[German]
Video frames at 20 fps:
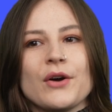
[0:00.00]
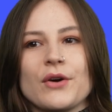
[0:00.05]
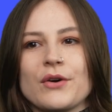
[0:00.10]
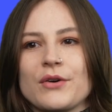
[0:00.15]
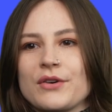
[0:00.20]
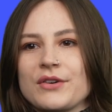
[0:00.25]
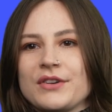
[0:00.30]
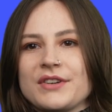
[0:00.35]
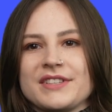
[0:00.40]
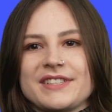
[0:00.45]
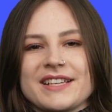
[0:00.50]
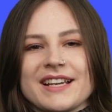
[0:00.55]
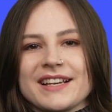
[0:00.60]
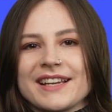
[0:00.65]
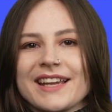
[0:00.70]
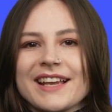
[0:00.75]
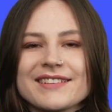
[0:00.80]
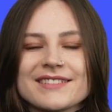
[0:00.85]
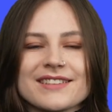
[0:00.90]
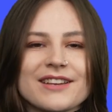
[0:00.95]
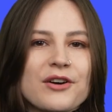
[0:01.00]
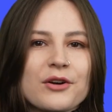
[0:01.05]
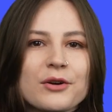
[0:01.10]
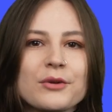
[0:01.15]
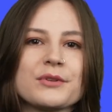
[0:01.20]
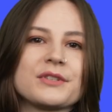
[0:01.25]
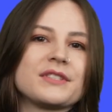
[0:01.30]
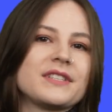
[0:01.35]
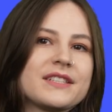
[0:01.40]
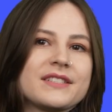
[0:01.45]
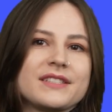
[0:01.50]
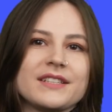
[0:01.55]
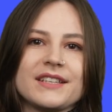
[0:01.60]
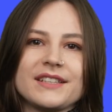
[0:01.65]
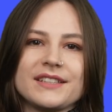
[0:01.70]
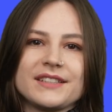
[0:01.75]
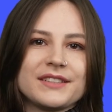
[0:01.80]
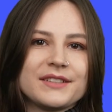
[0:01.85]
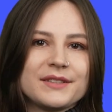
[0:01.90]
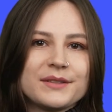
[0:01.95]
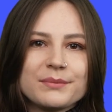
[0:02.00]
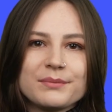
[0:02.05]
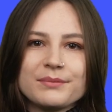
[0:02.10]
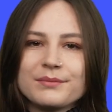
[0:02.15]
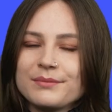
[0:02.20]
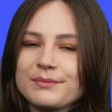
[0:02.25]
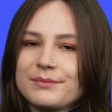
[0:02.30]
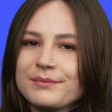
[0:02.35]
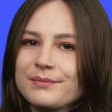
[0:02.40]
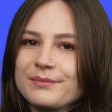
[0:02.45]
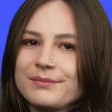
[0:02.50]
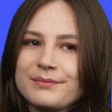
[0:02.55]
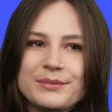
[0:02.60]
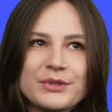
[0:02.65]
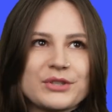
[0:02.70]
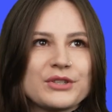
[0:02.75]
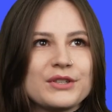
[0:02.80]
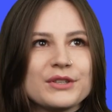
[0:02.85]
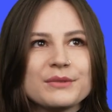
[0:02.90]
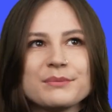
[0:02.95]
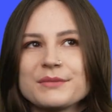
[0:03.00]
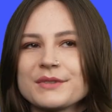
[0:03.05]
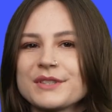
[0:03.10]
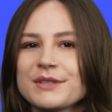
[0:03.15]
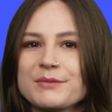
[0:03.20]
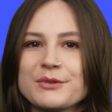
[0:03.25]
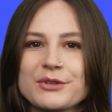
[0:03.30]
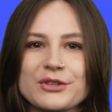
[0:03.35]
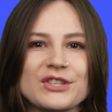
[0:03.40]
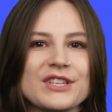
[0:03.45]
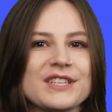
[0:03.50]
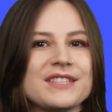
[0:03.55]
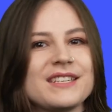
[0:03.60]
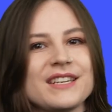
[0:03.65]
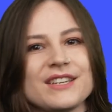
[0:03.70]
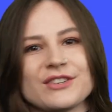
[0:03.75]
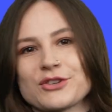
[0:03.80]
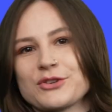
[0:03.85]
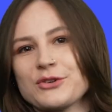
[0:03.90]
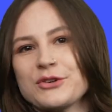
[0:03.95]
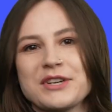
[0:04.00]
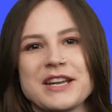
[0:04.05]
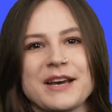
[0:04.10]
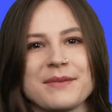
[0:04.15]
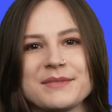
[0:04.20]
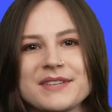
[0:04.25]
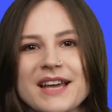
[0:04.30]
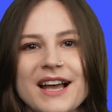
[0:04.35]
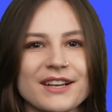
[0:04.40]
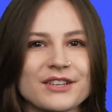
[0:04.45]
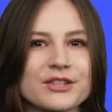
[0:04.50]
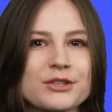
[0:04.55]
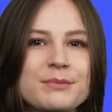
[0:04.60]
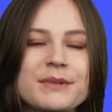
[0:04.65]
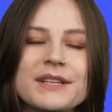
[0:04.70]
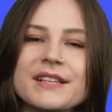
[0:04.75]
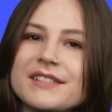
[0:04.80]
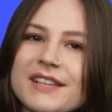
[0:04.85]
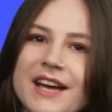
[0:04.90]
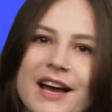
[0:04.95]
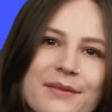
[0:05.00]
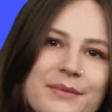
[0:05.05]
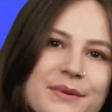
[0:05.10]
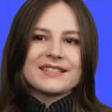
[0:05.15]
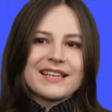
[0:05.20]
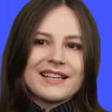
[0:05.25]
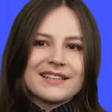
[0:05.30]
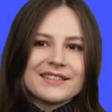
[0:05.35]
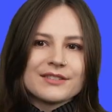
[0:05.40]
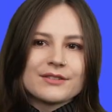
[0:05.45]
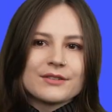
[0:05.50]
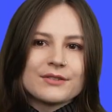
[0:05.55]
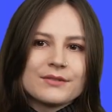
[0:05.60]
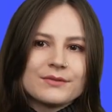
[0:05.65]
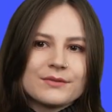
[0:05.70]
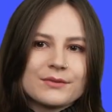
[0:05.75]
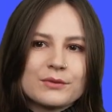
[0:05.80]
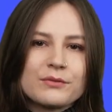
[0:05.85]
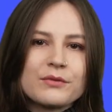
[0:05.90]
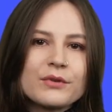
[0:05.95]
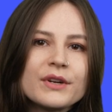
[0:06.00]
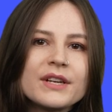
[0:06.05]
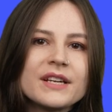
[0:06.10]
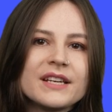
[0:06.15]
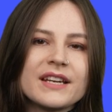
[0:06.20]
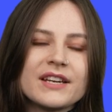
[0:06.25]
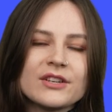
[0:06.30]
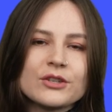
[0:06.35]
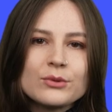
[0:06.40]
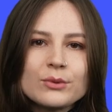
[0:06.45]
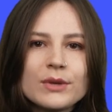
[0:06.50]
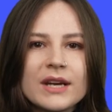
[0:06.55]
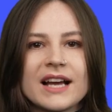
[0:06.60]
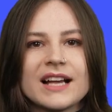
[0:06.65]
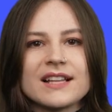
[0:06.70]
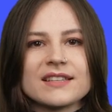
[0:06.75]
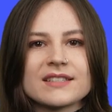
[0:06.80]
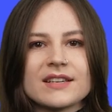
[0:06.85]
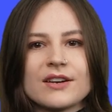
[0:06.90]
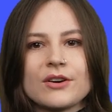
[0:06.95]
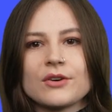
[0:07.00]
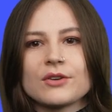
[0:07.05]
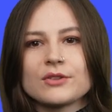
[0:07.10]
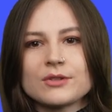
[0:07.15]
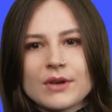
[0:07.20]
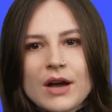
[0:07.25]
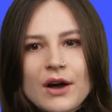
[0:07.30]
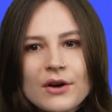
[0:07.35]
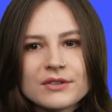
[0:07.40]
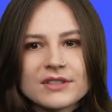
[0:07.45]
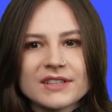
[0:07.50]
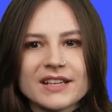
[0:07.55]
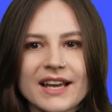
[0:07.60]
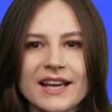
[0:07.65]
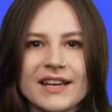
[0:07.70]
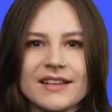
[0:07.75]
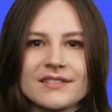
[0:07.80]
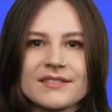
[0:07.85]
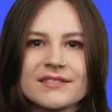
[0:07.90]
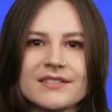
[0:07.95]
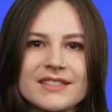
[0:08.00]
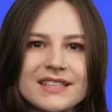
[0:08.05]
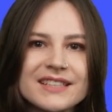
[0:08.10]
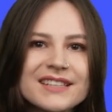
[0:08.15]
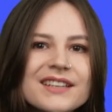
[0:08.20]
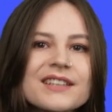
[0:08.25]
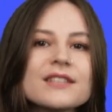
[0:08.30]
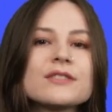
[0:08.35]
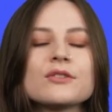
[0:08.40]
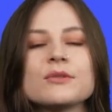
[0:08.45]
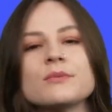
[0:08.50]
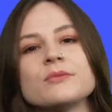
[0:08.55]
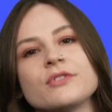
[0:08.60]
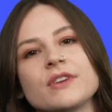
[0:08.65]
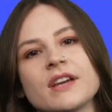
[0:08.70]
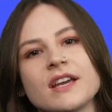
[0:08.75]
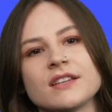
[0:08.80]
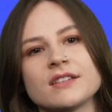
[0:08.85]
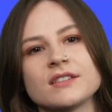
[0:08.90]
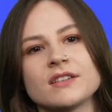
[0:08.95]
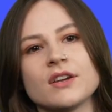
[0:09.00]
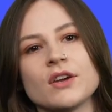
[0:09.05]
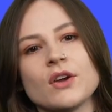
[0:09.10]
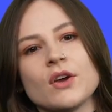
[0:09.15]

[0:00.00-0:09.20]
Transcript: Und dann ging es auch los, dass ich bestimmt im Durchschnitt zehn Stunden am Tag gespielt habe. Ich hatte so, sowohl in der Schule als auch zu Hause kein sicheres Umfeld.